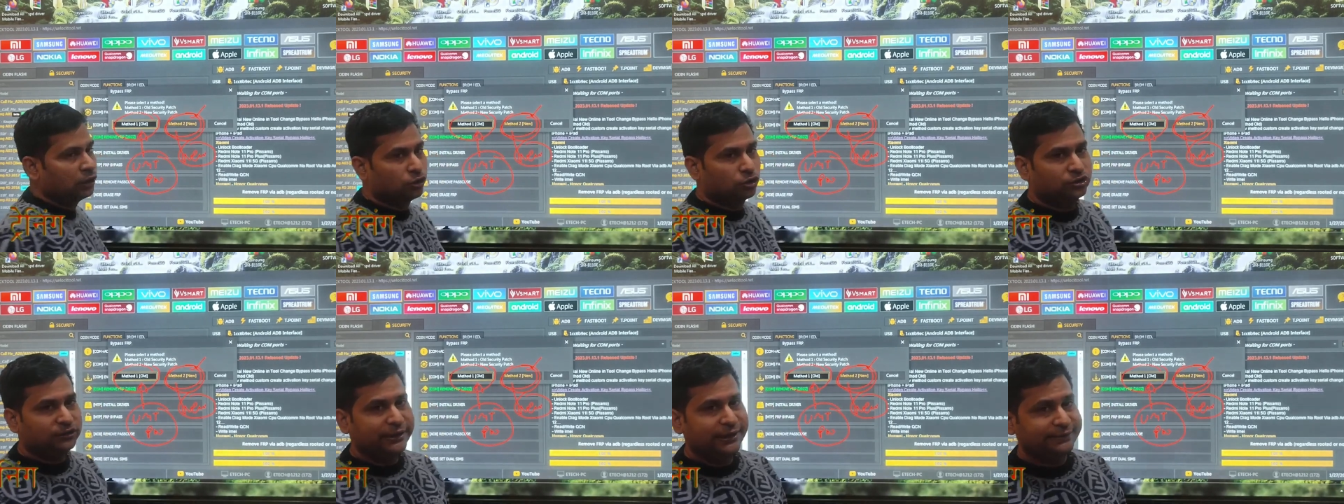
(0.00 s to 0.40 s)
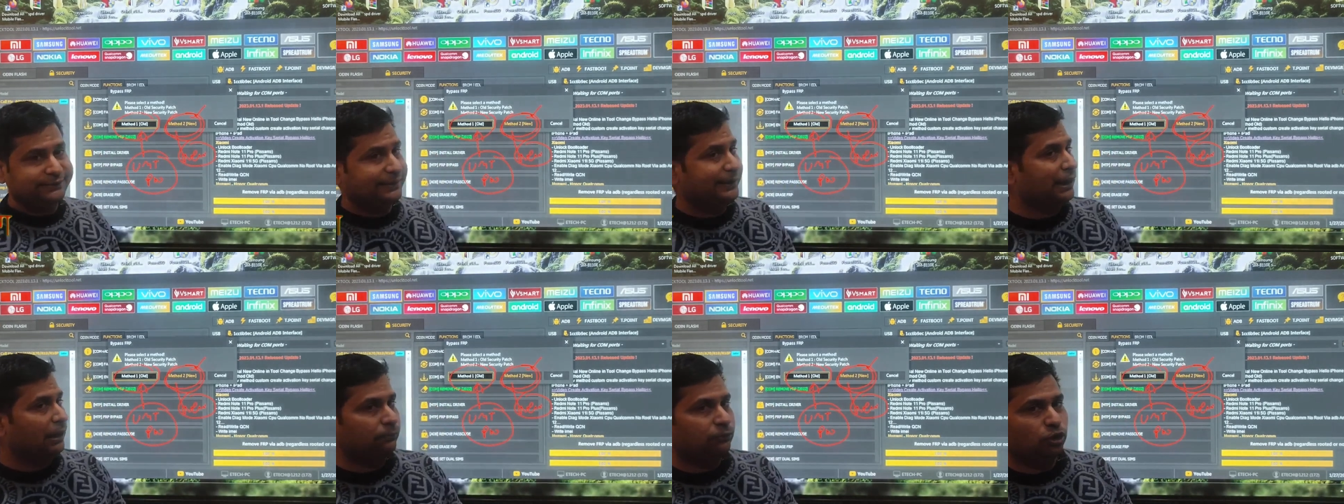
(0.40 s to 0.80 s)
तो
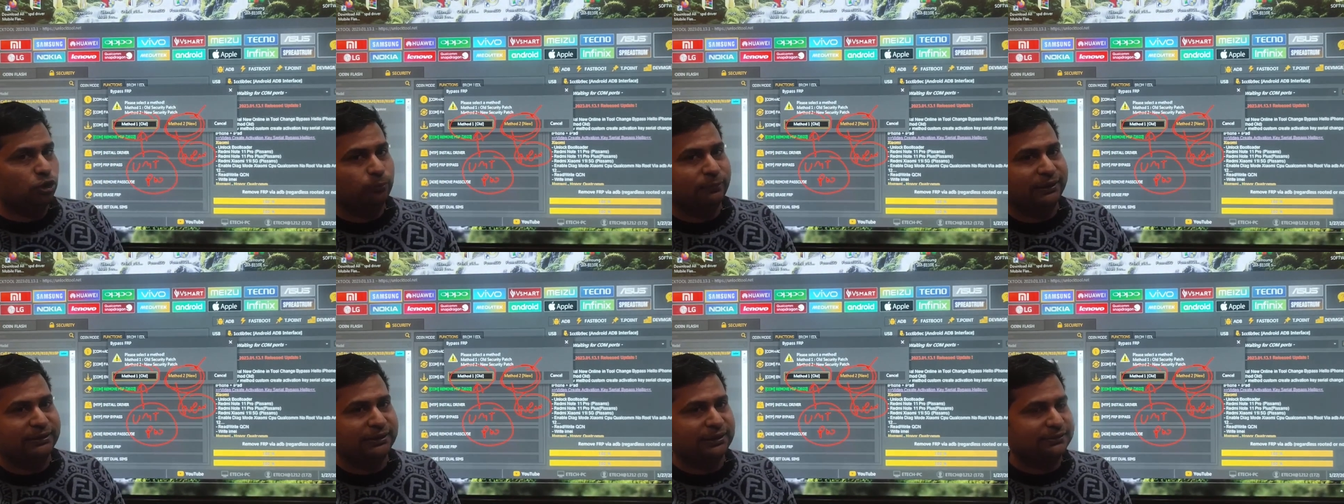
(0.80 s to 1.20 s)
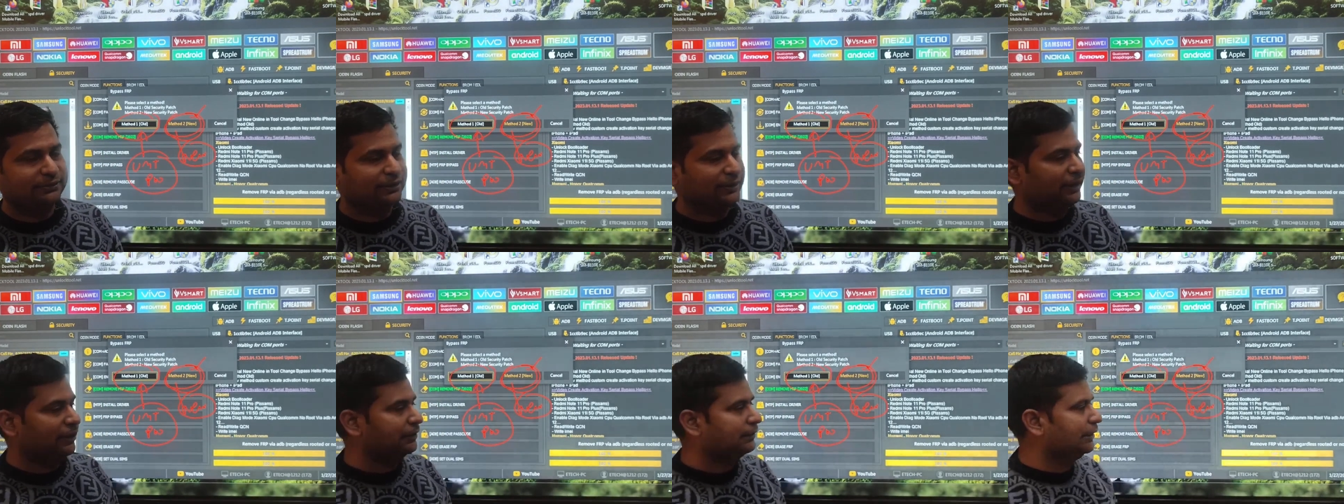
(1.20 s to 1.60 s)
जैसे ही आप न्यू मेथड
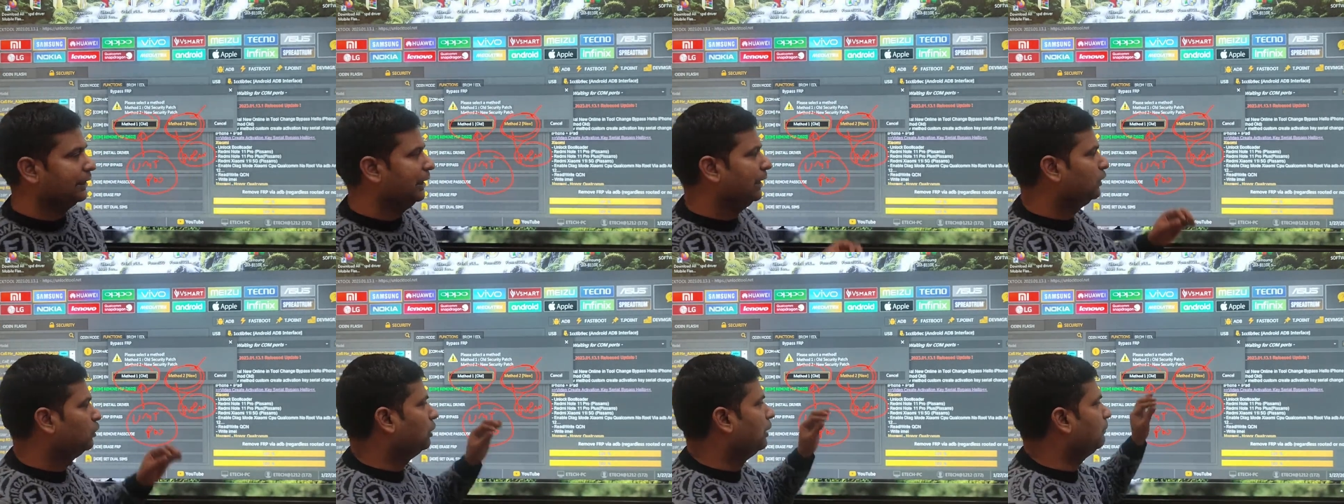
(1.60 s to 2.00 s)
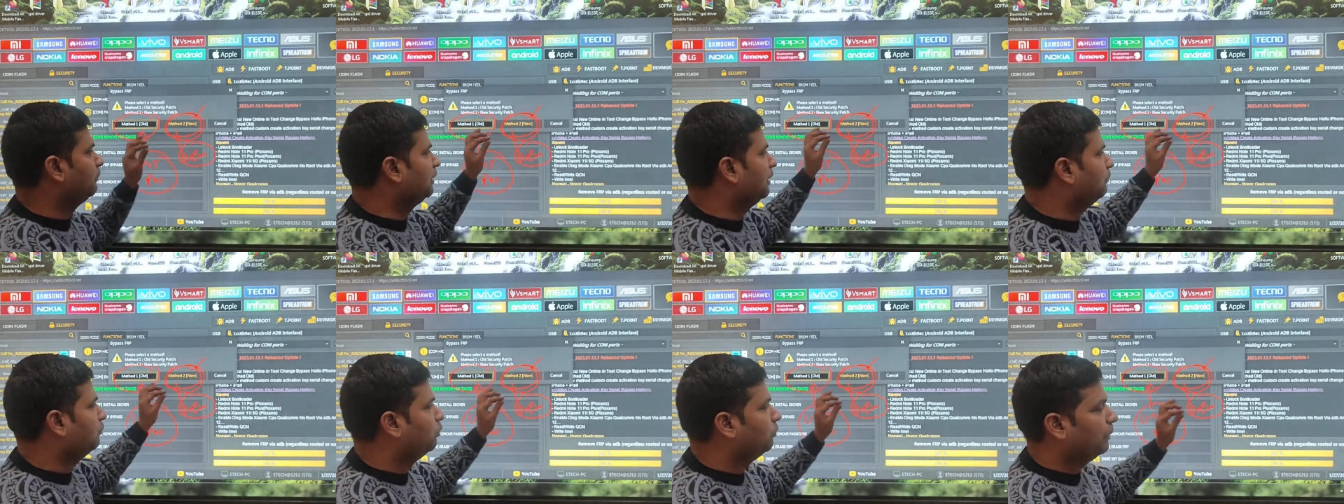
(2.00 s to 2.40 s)
से करते हैं तो
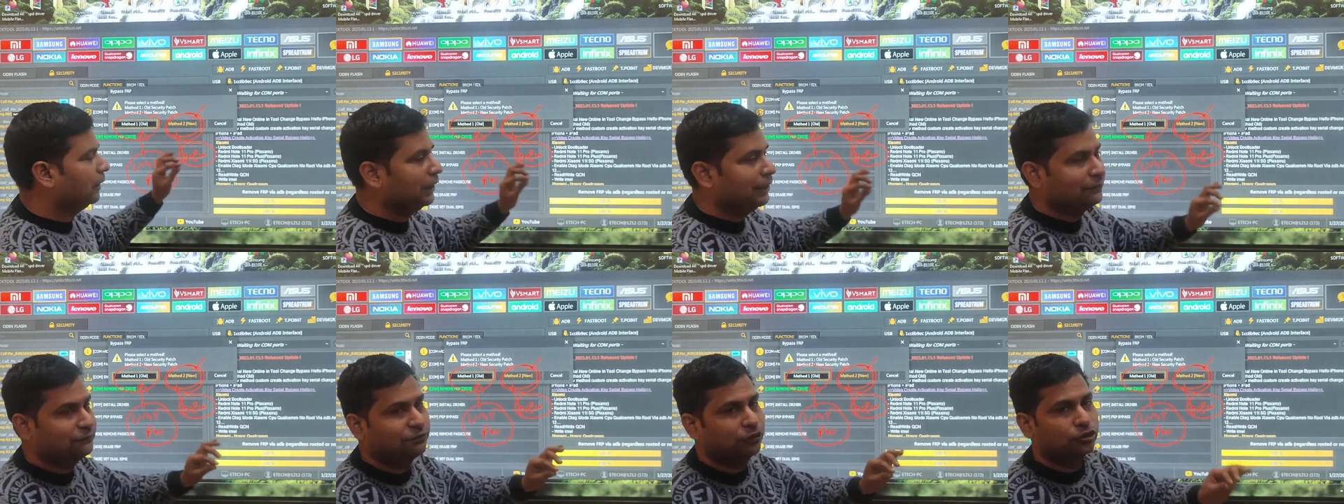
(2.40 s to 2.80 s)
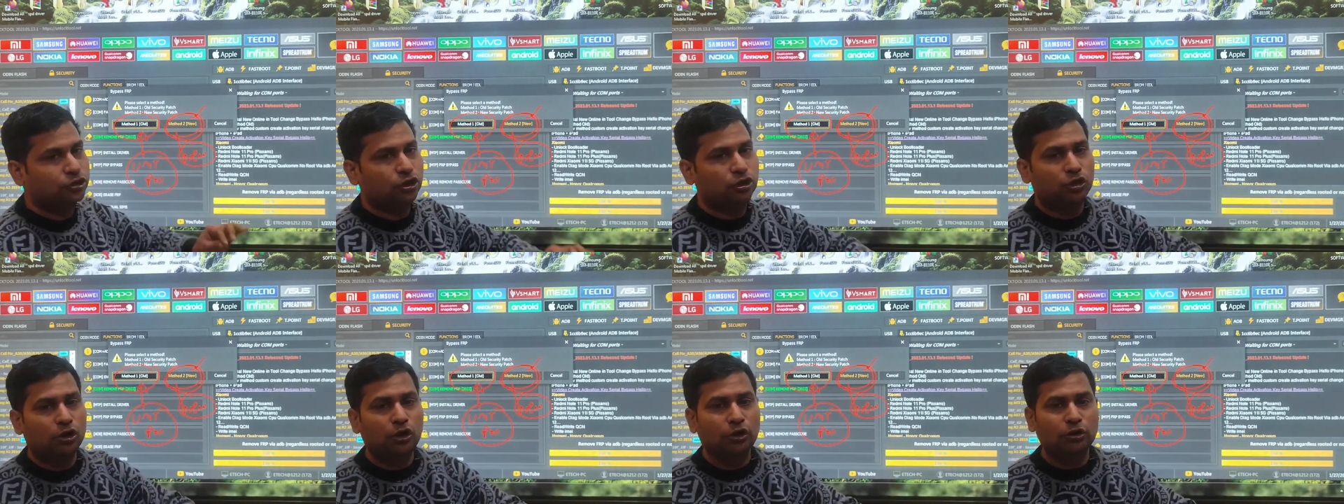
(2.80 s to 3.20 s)
आपके मोबाइल फोन
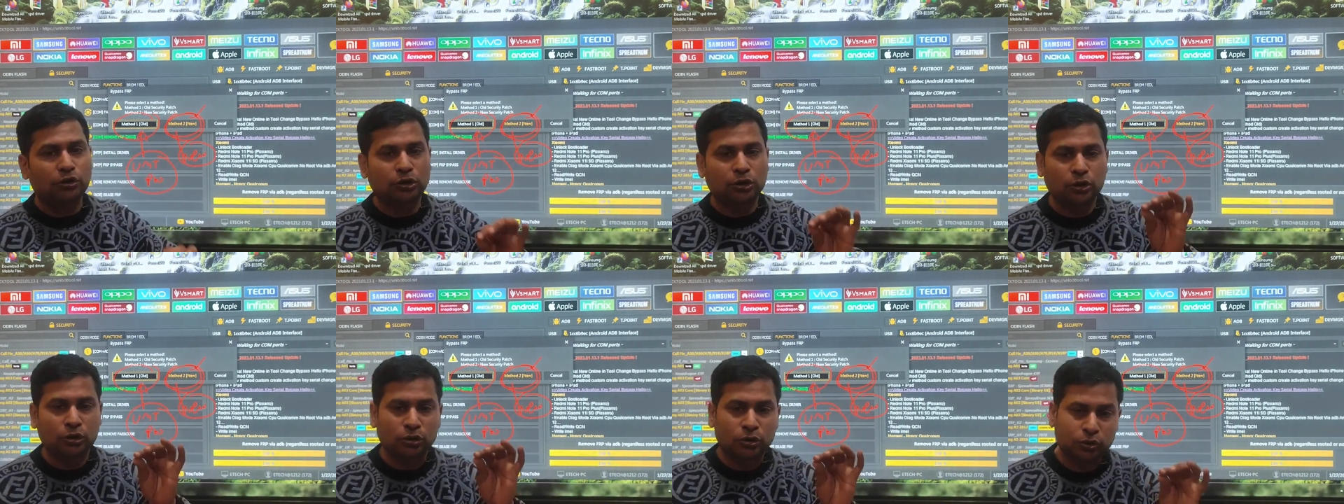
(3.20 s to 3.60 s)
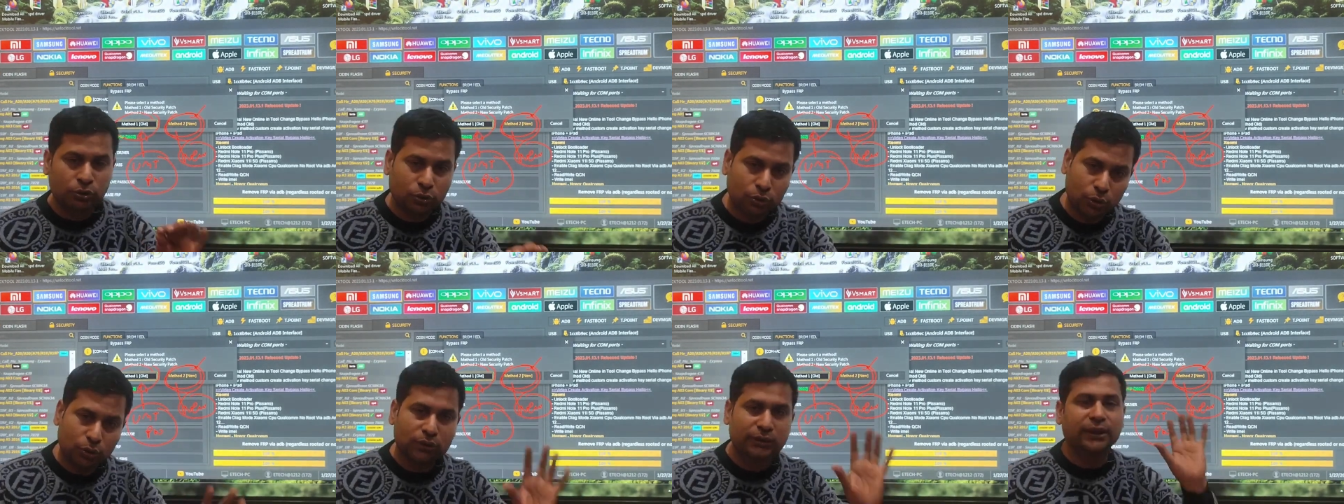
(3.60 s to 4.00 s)
का लॉक
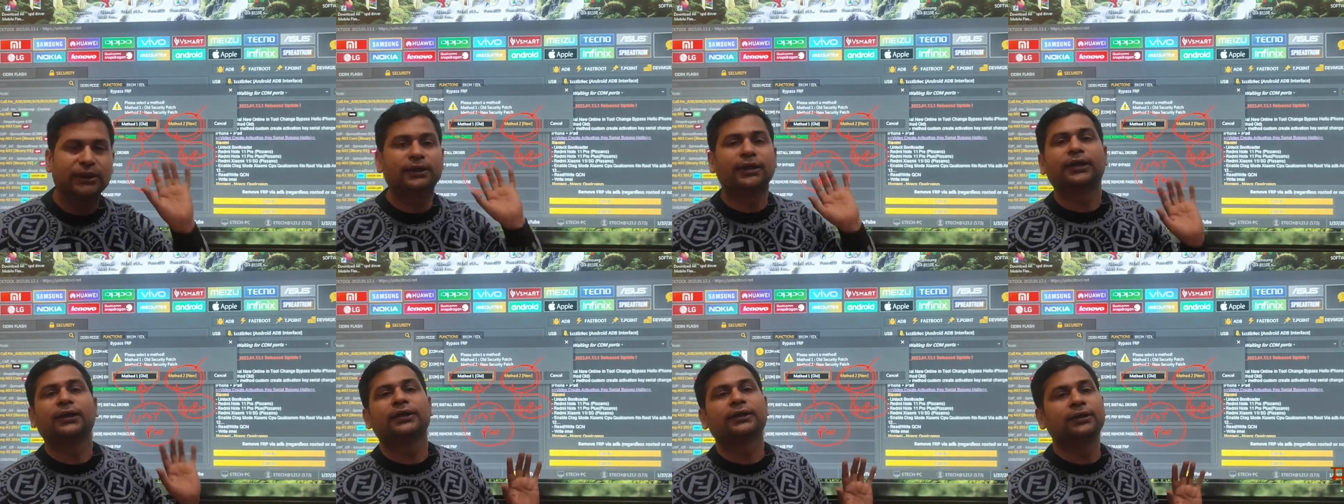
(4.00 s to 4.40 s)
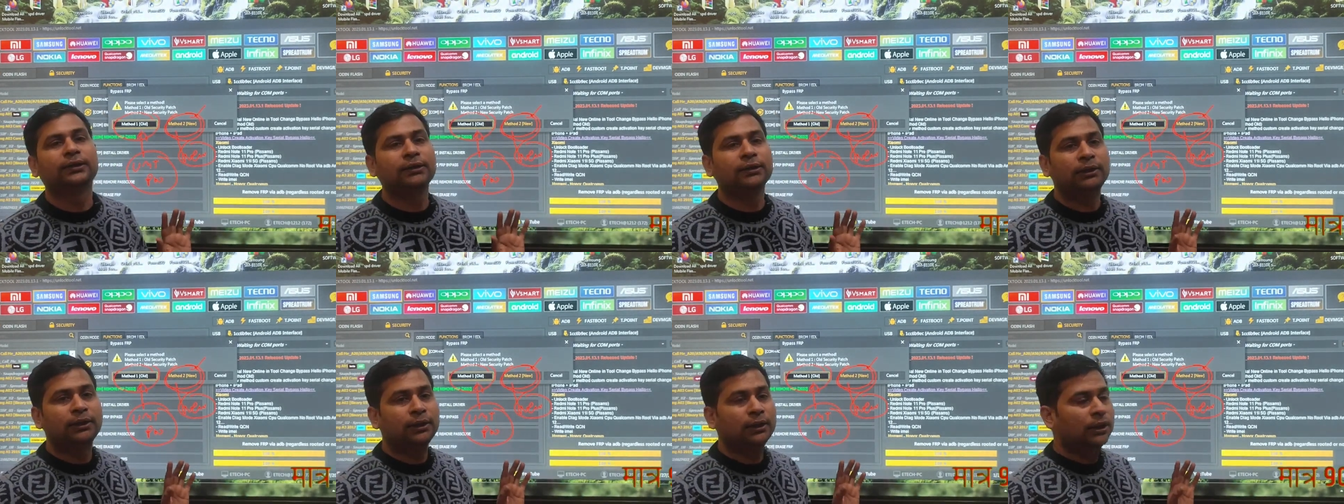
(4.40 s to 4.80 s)
खुल जाता है
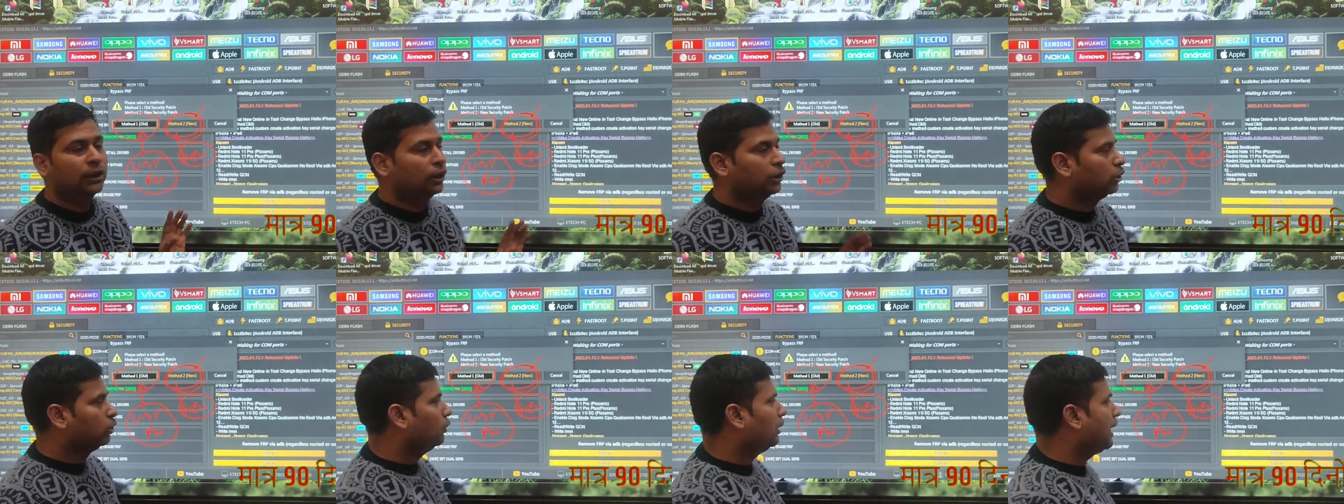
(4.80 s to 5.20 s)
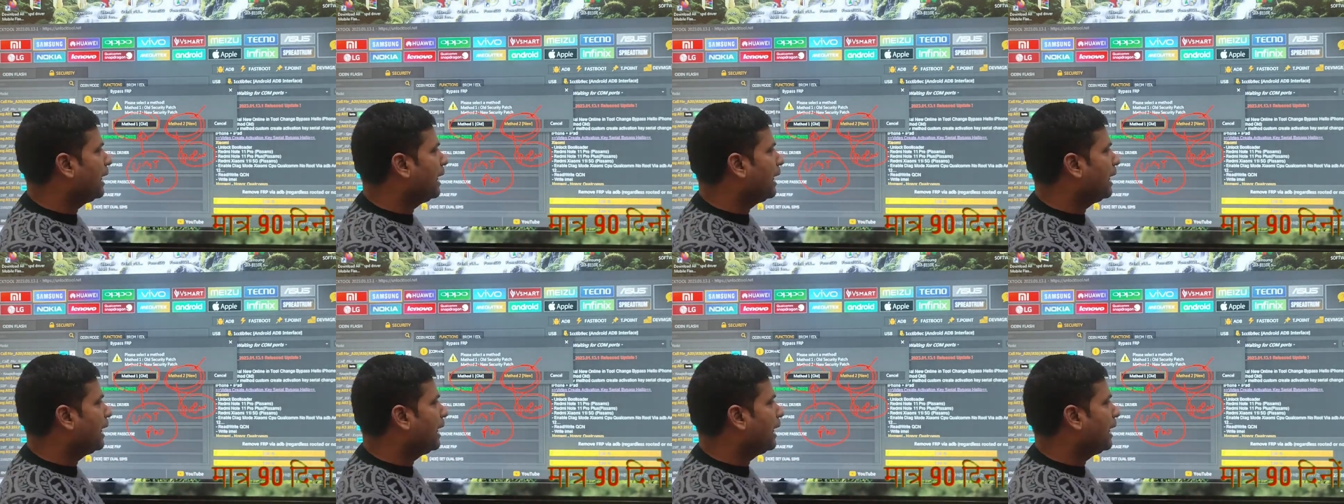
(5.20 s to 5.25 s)
तो